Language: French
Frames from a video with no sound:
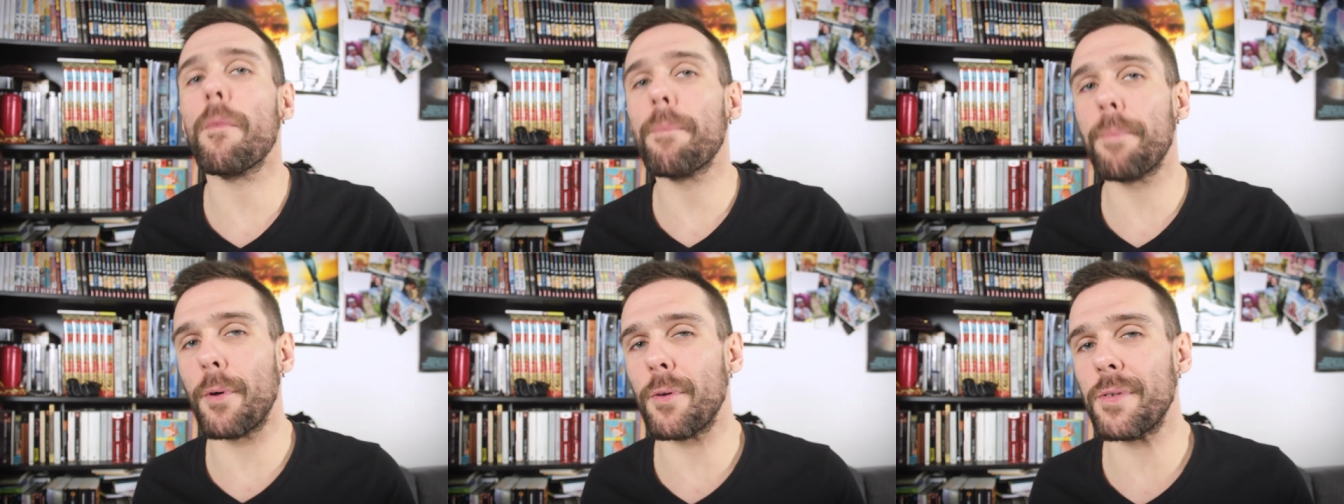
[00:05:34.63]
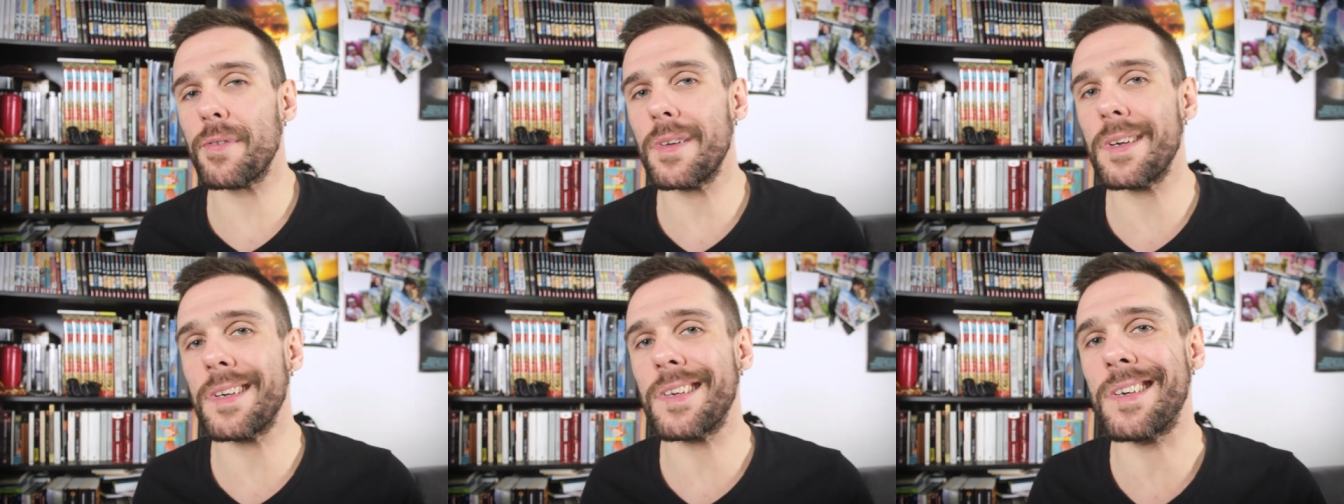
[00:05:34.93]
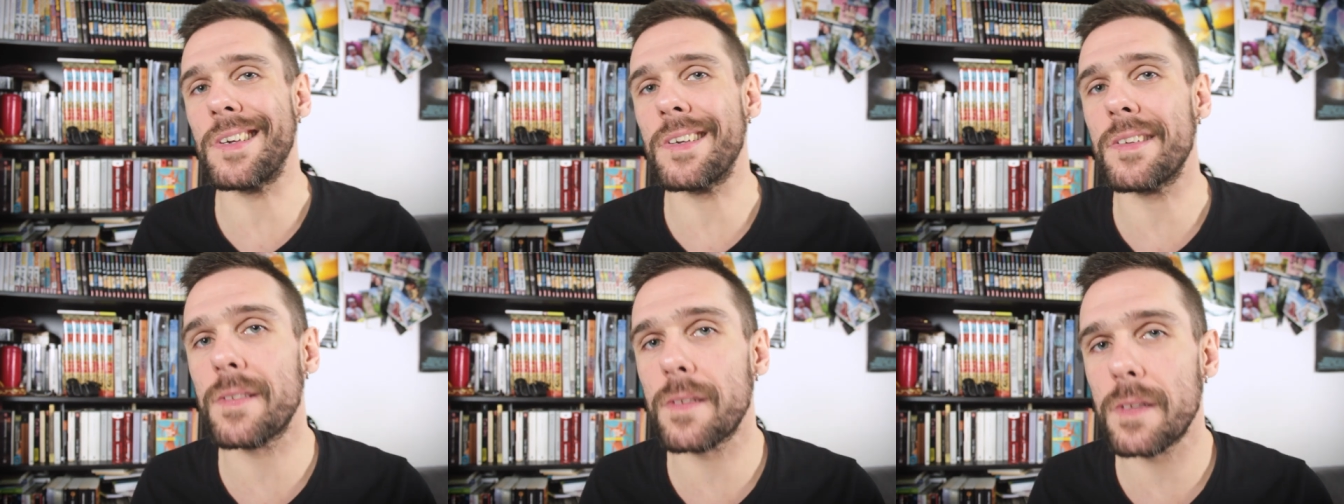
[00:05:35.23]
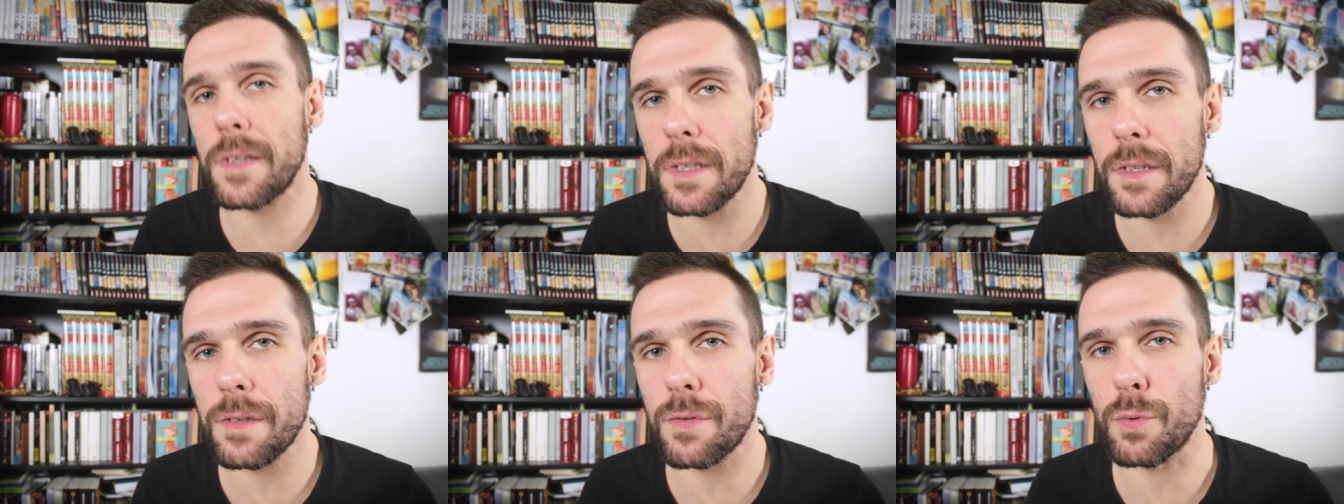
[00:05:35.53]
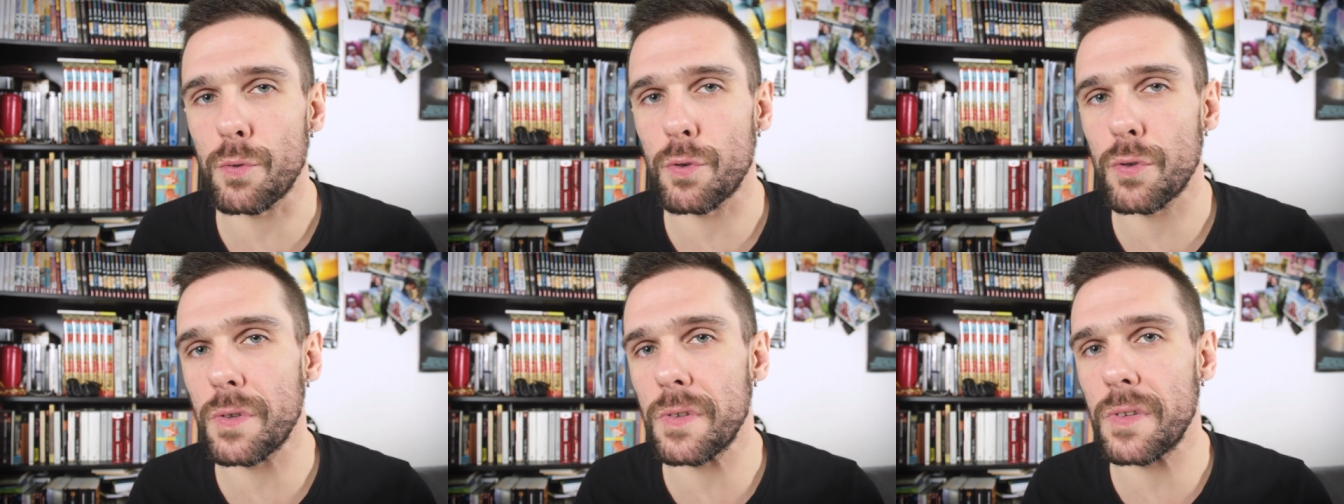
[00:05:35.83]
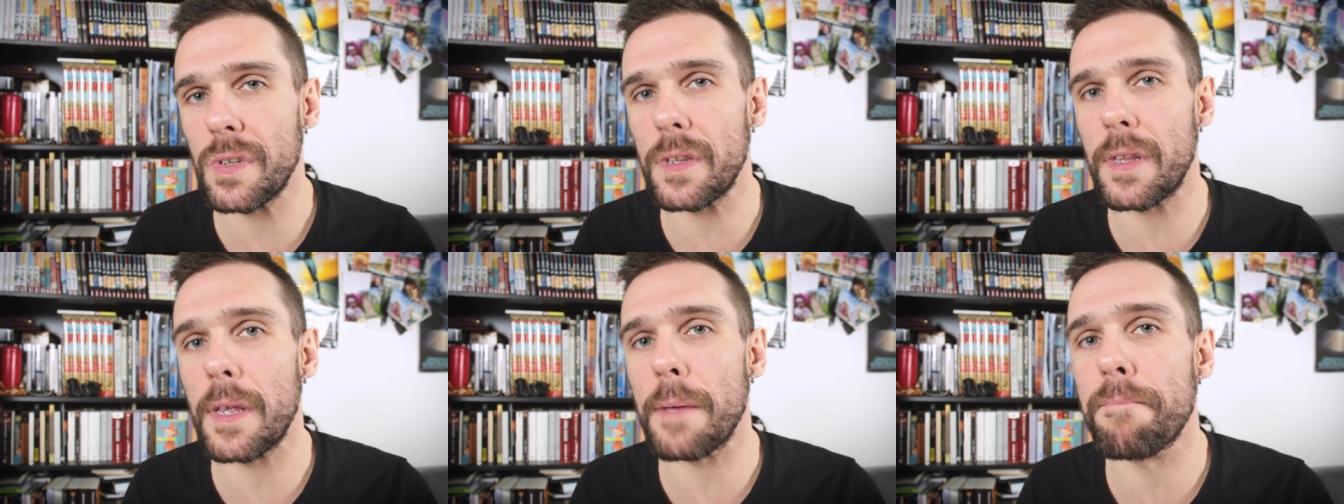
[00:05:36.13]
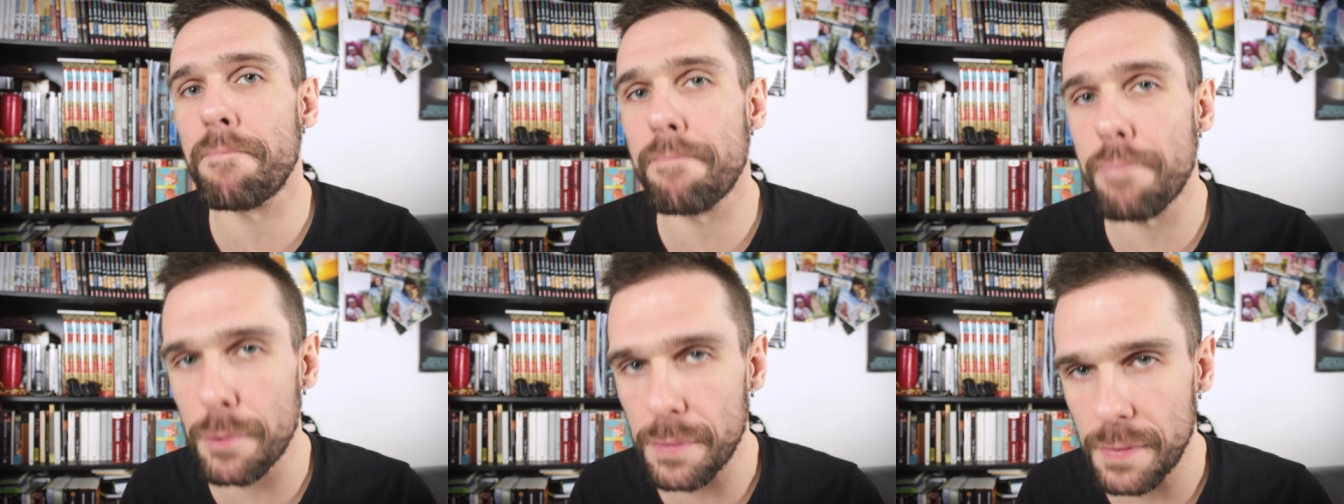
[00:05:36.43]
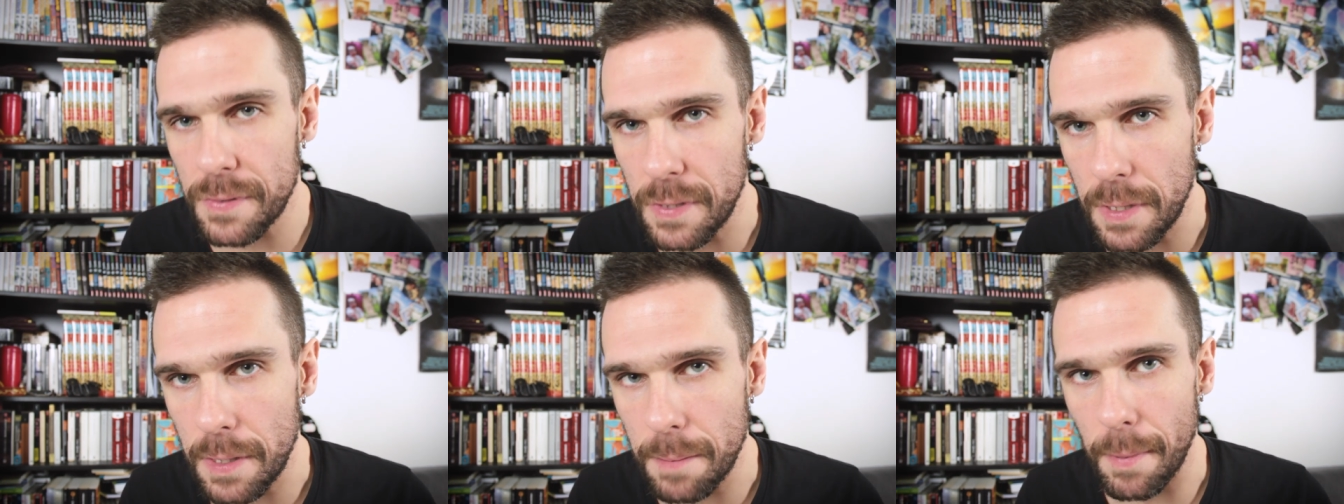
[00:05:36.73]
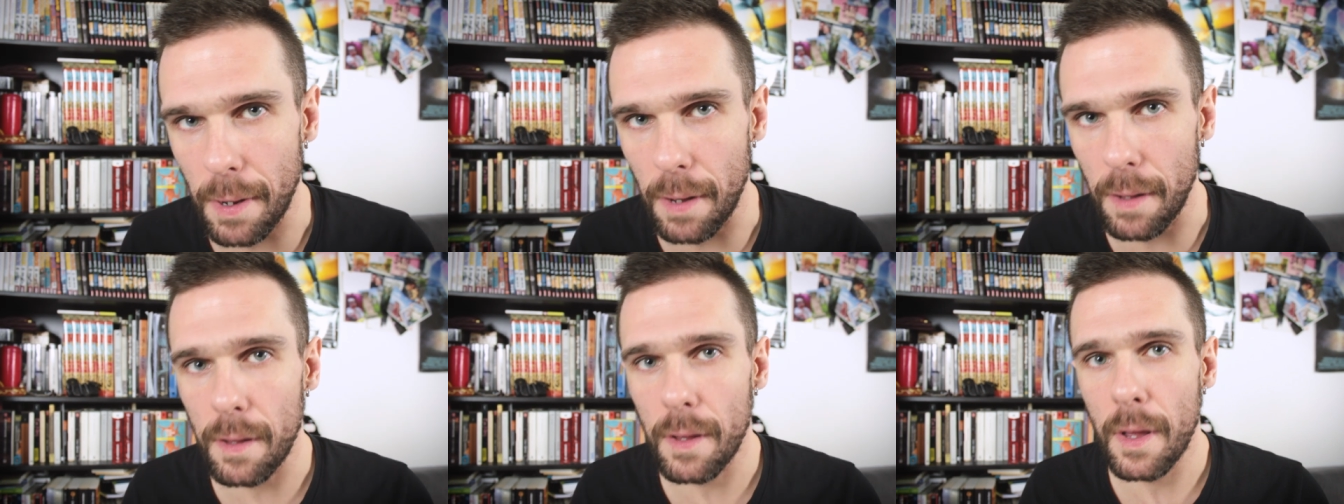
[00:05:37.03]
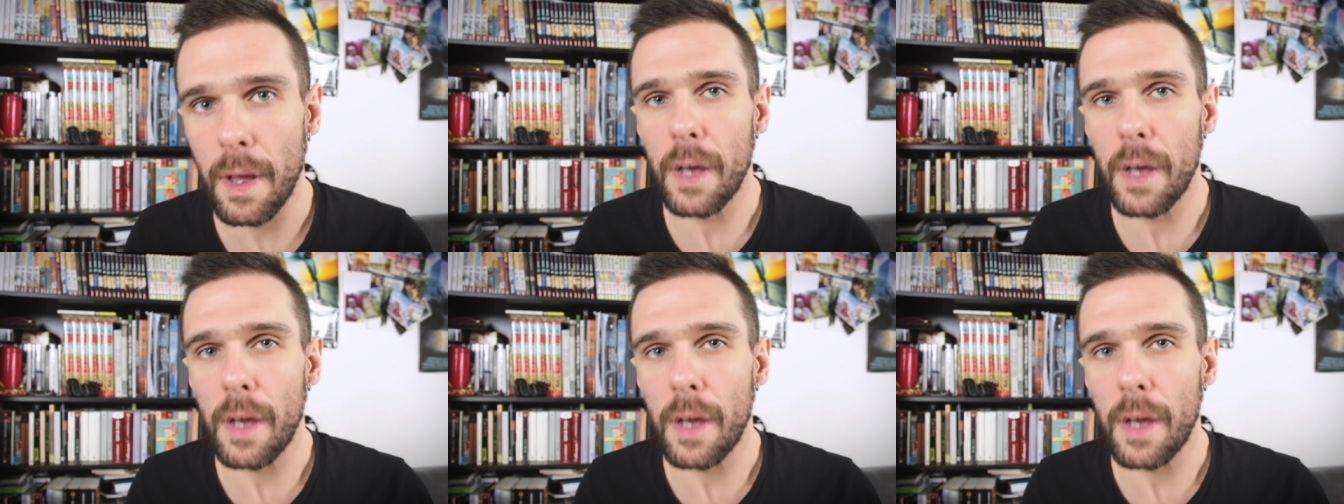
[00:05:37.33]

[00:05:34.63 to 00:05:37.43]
de pensée qui esquisse une société possible